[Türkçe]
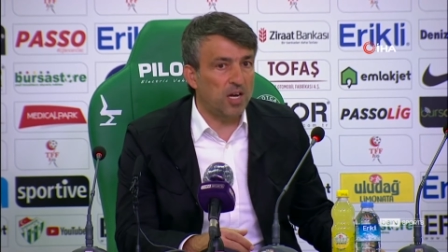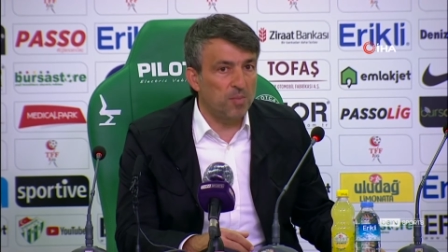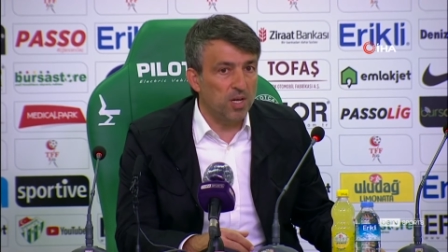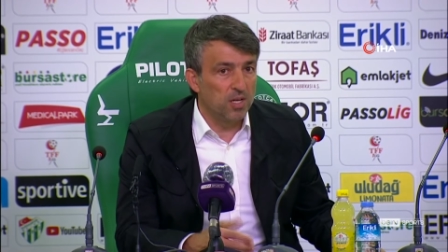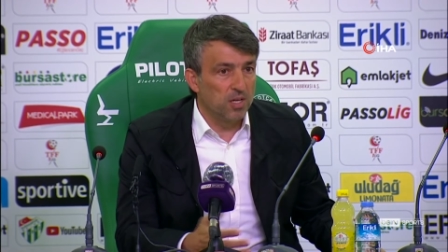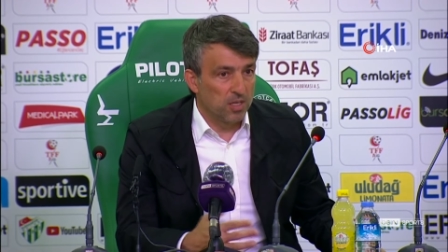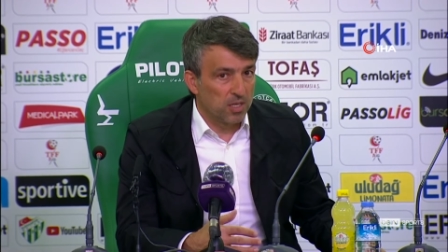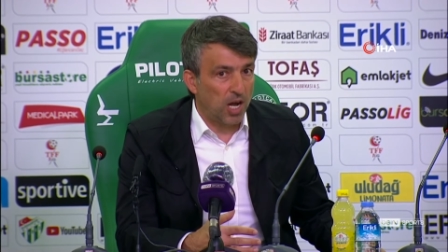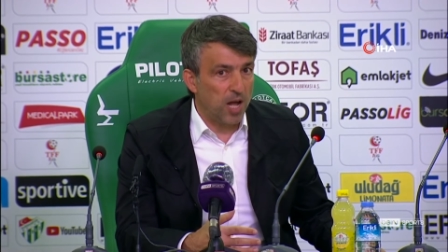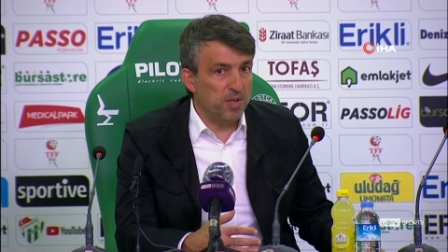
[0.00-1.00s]
ama
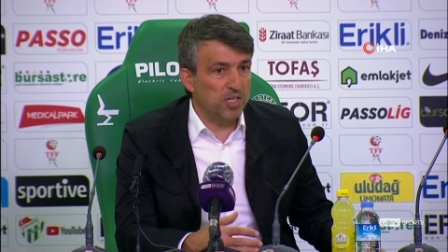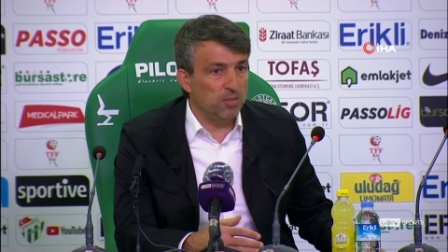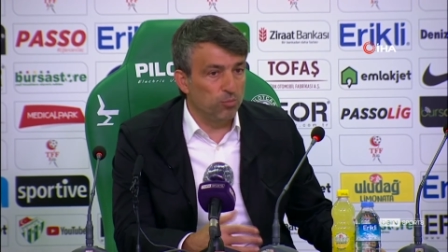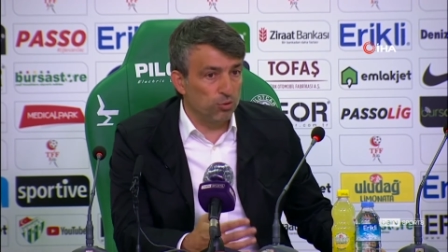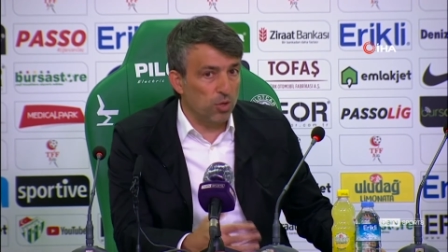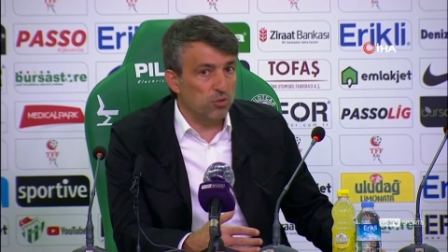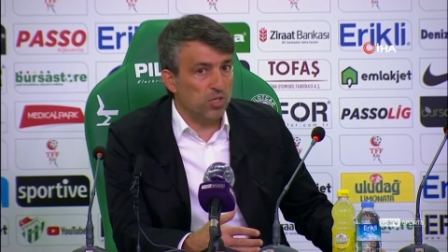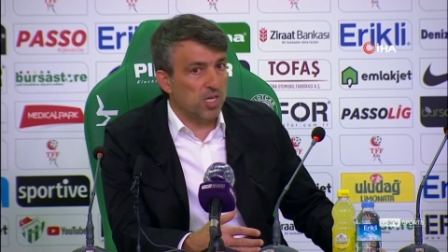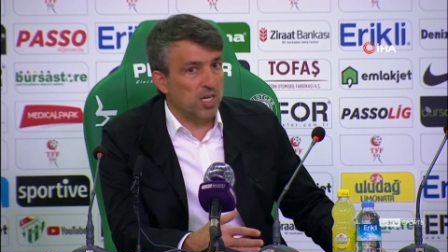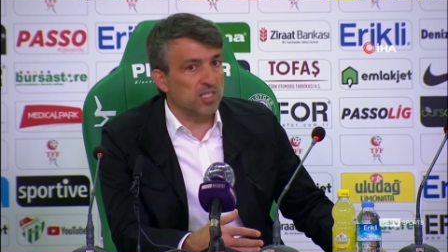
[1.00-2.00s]
kaybet bundan
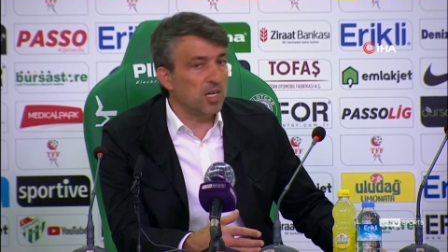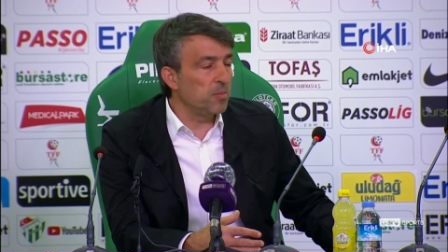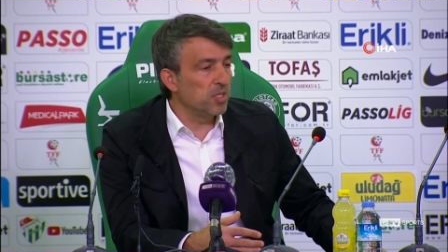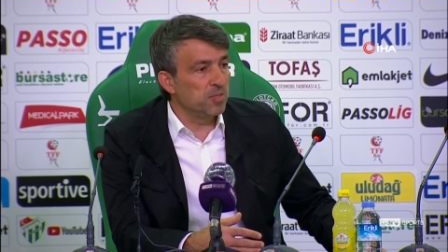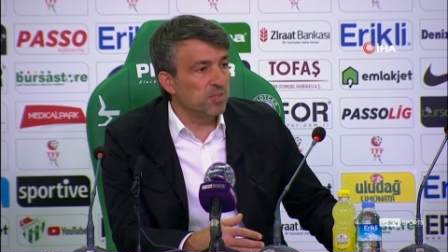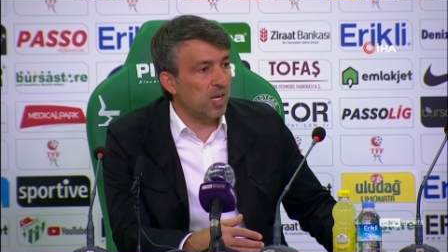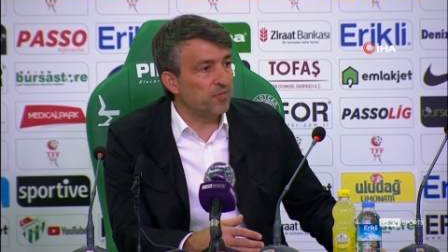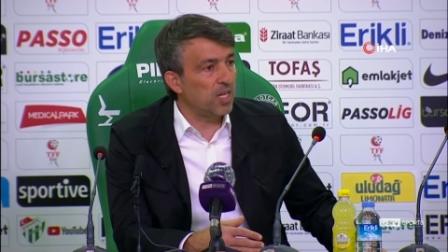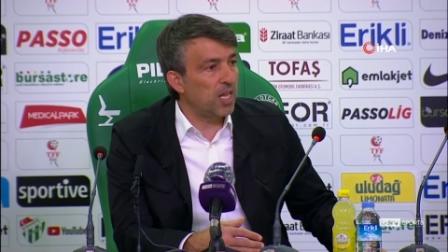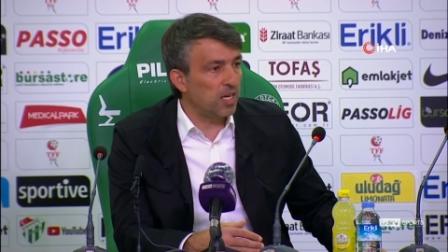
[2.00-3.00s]
önceki kazanamadığımız
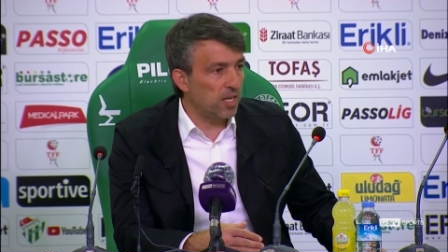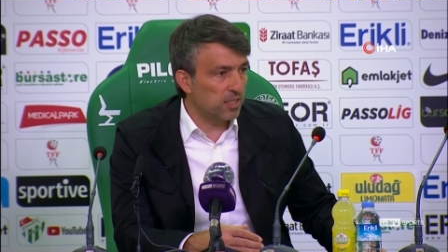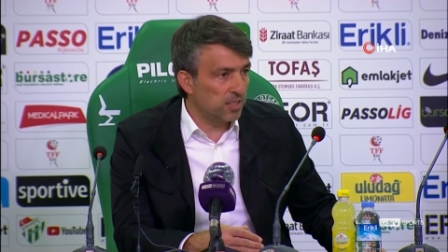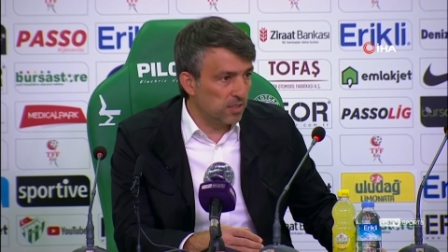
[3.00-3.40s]
haftalarla